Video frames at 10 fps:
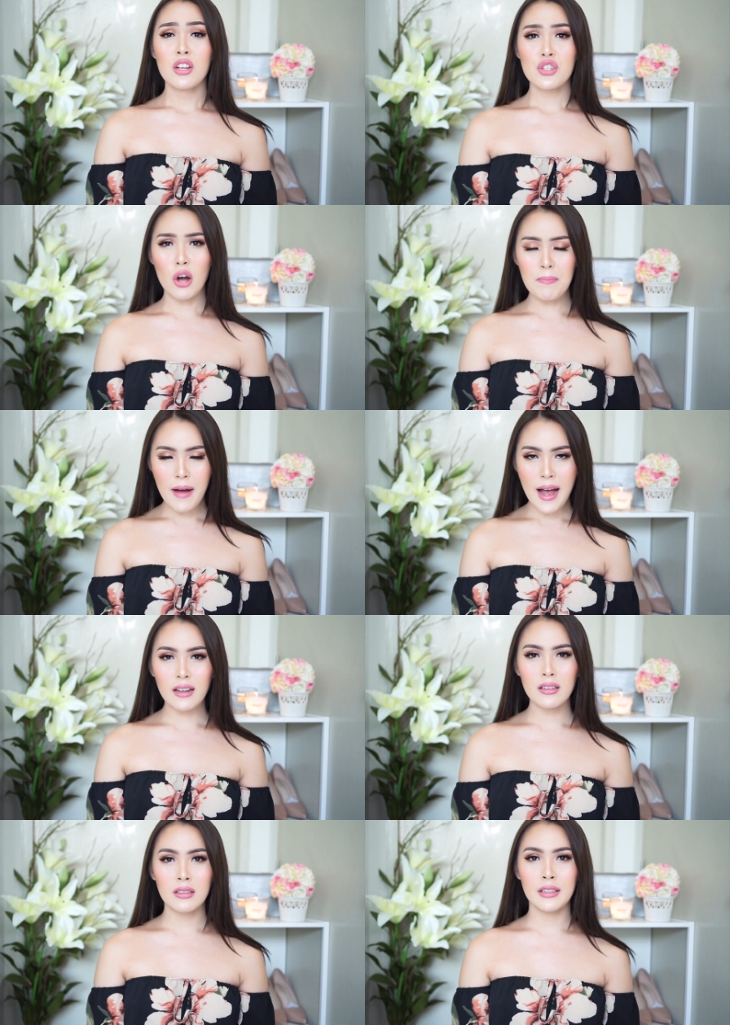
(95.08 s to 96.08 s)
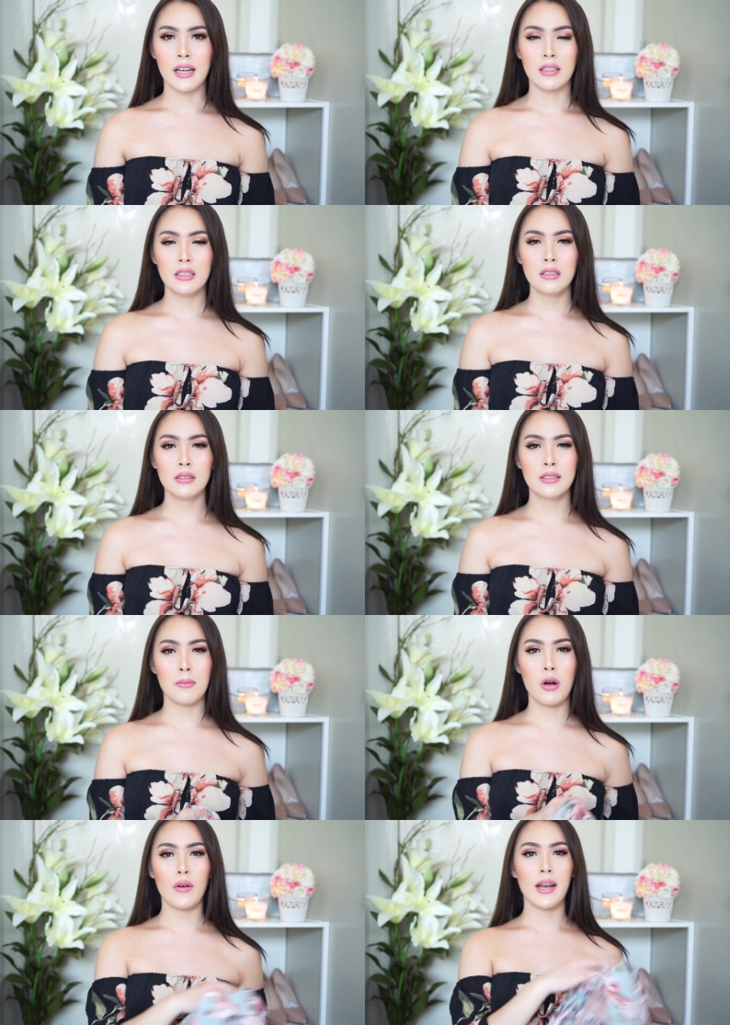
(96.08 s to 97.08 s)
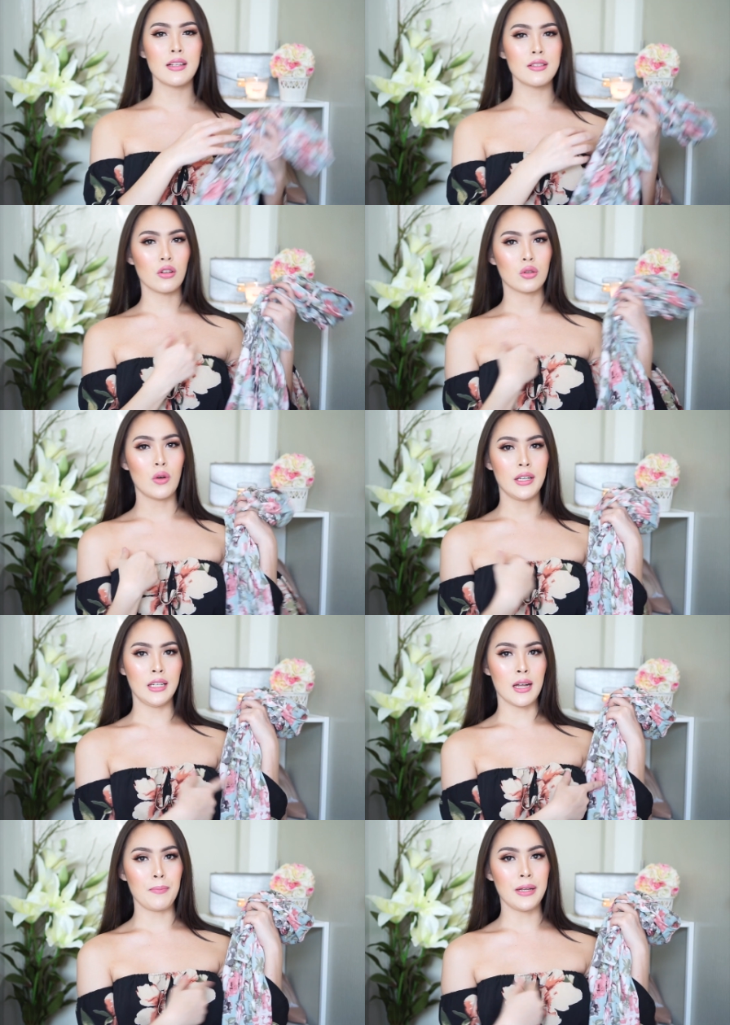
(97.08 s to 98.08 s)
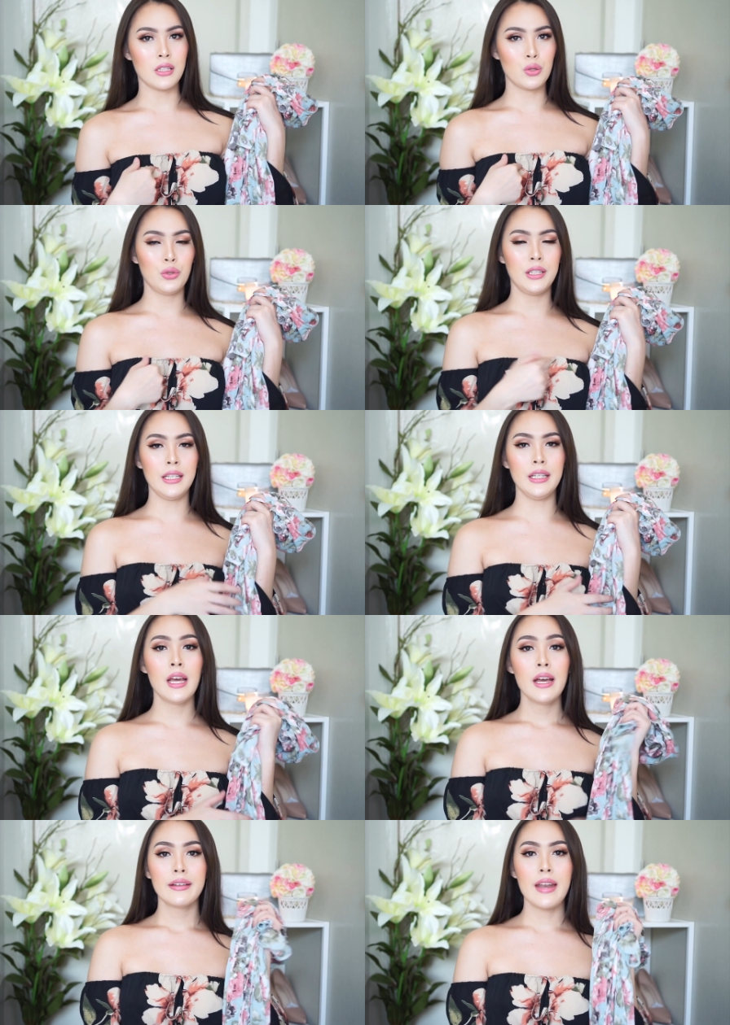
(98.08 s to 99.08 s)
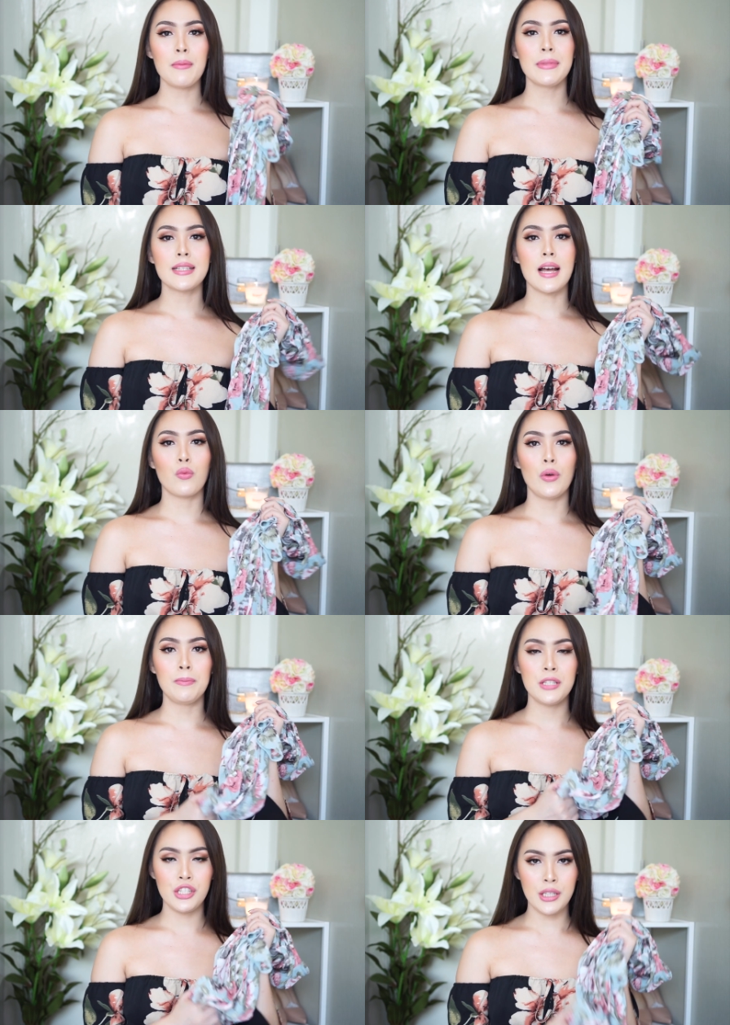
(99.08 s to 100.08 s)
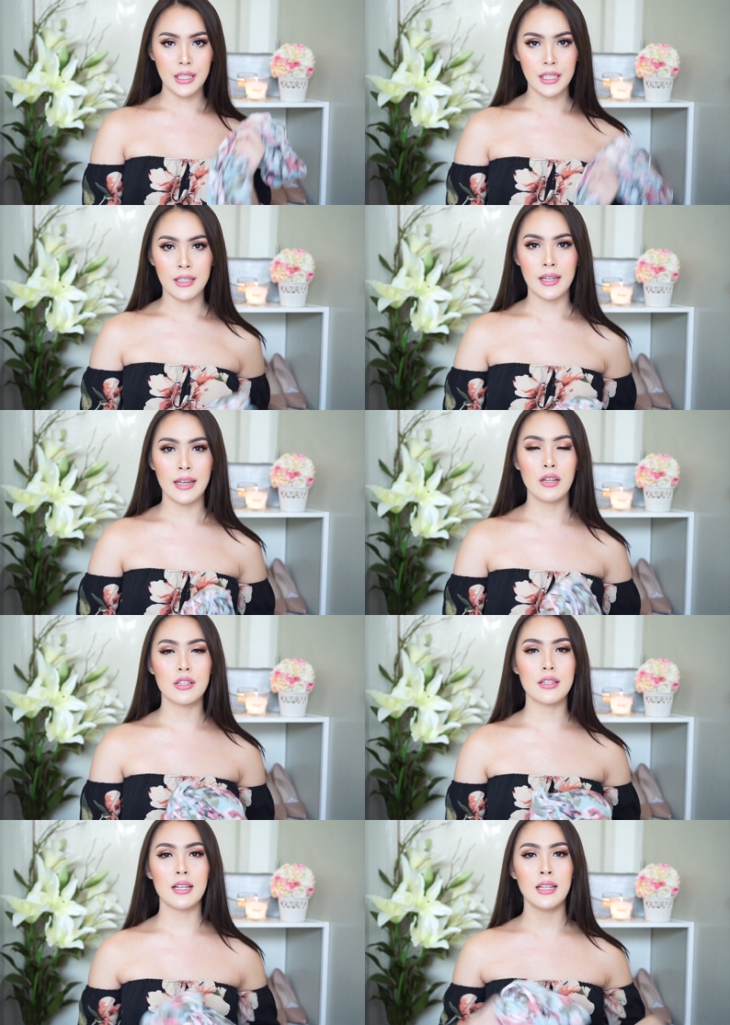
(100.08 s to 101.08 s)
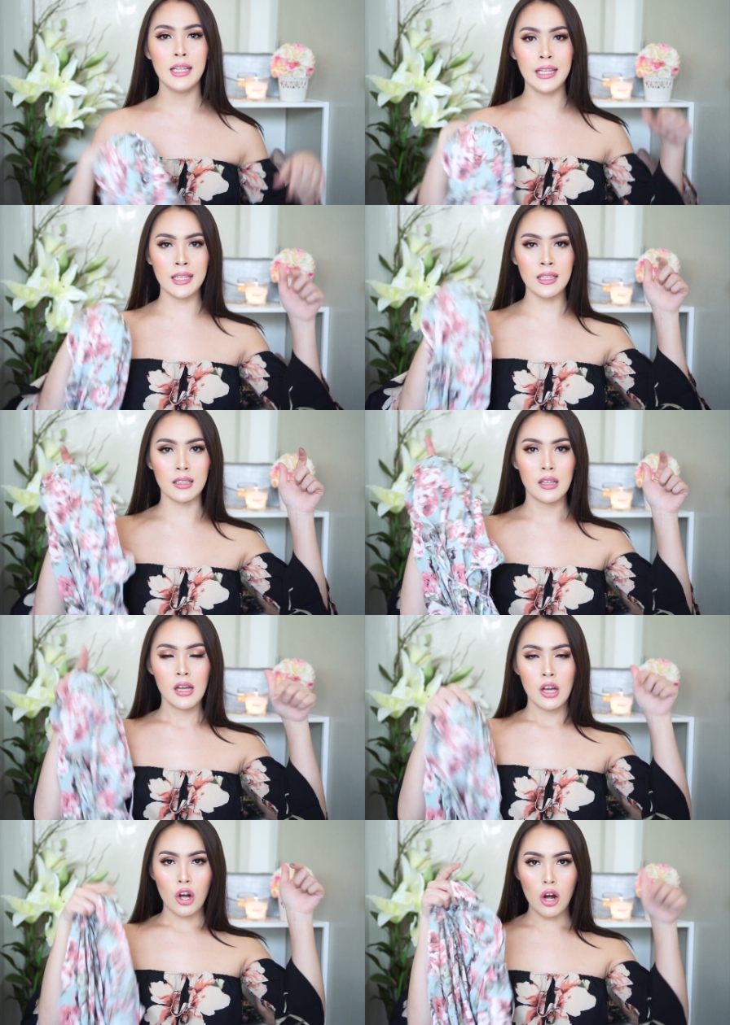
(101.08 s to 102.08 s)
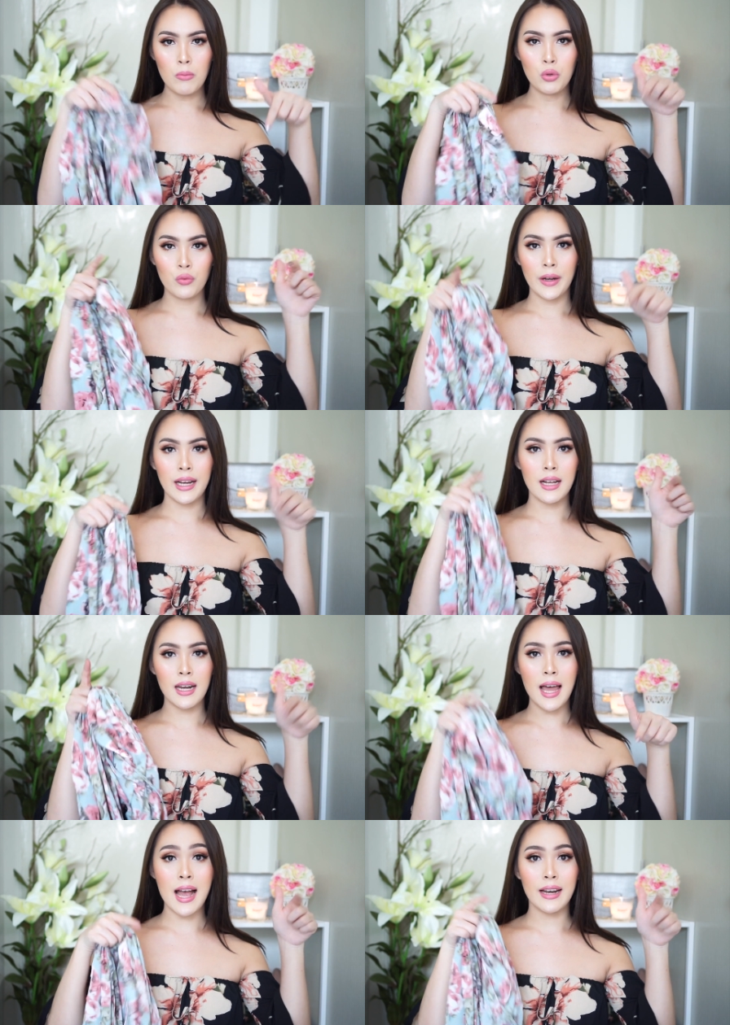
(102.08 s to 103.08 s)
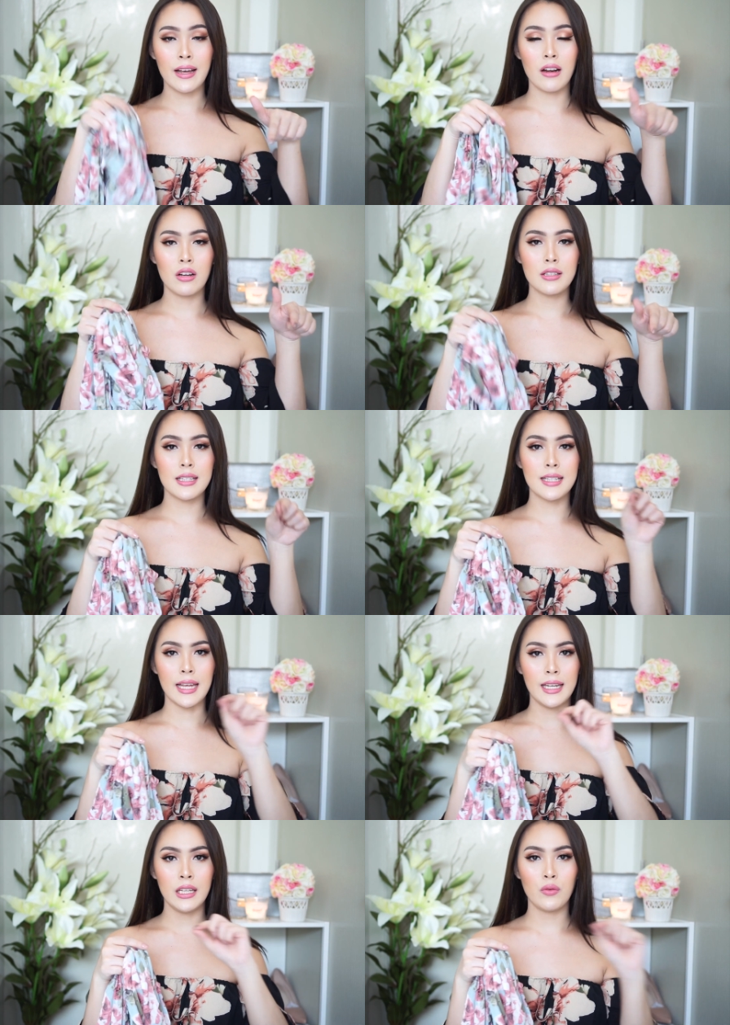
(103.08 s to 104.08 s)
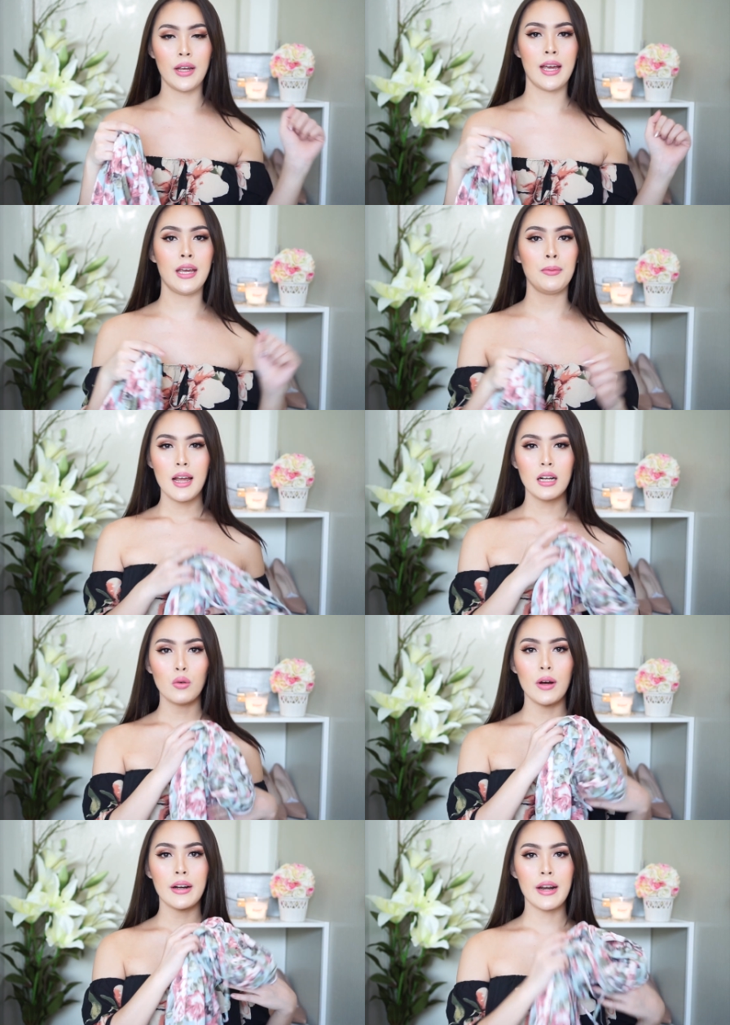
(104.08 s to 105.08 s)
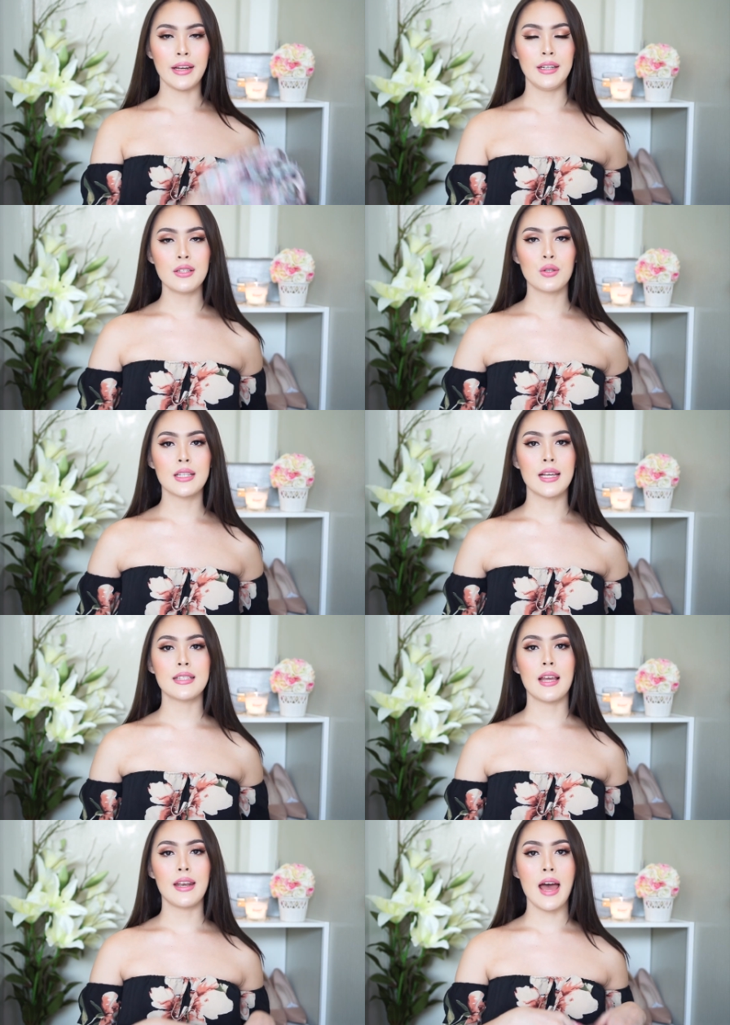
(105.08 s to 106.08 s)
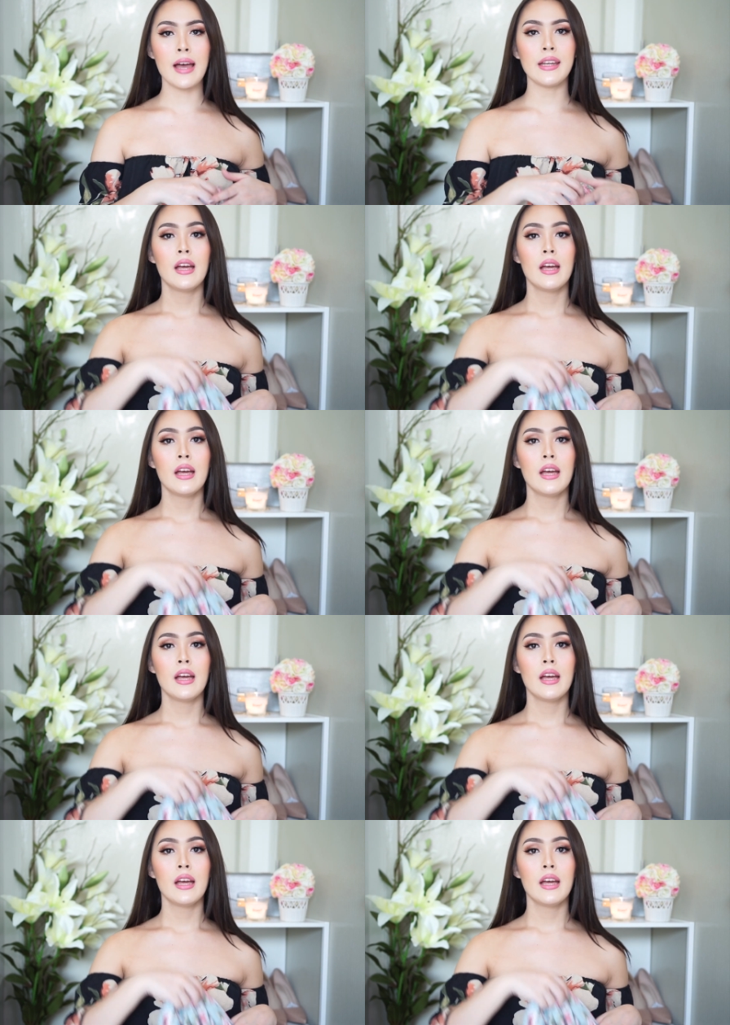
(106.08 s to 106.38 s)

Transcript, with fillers: ชอบมากเลยอ่ะคือจะบอกว่าทั้ง2ตัวนี้นะเป็นชุดที่ได้มาจากเว็บ Shein นะคะเดี๋ยวจะลิงก์ข้อมูลไว้ให้ข้างล่างนะคะแล้วก็จะใส่ลิงก์ไว้ให้ถ้าเกิดว่าใครที่สนใจจะได้